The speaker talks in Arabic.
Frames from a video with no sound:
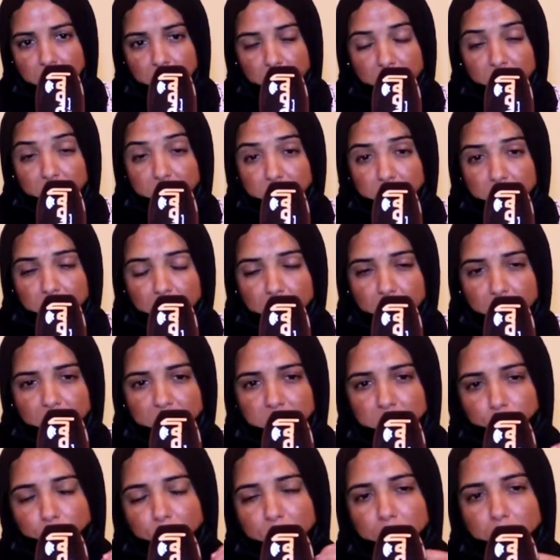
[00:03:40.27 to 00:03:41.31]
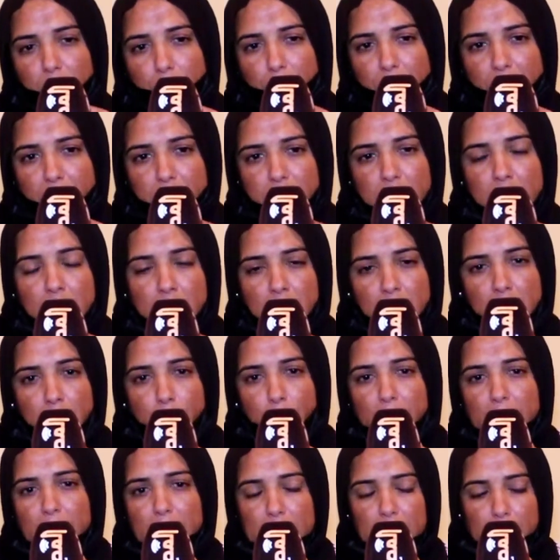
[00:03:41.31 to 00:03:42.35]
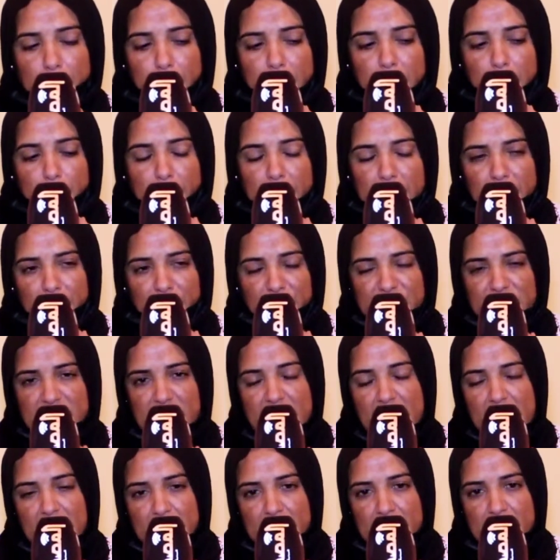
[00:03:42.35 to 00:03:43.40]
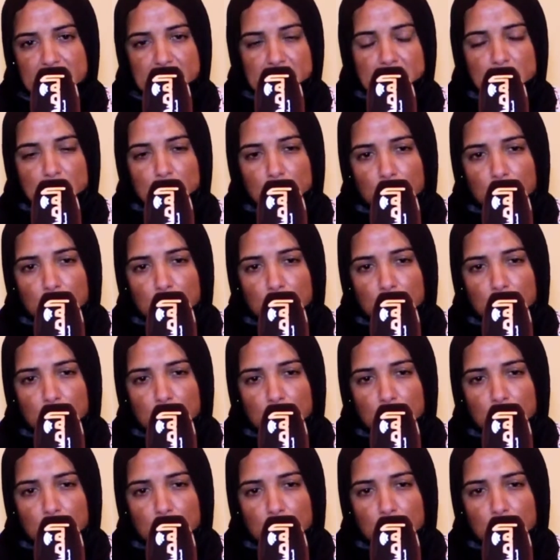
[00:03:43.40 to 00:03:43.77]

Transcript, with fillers: حيت تعقدت بهذا المرض بغا يركبني مرض نفساني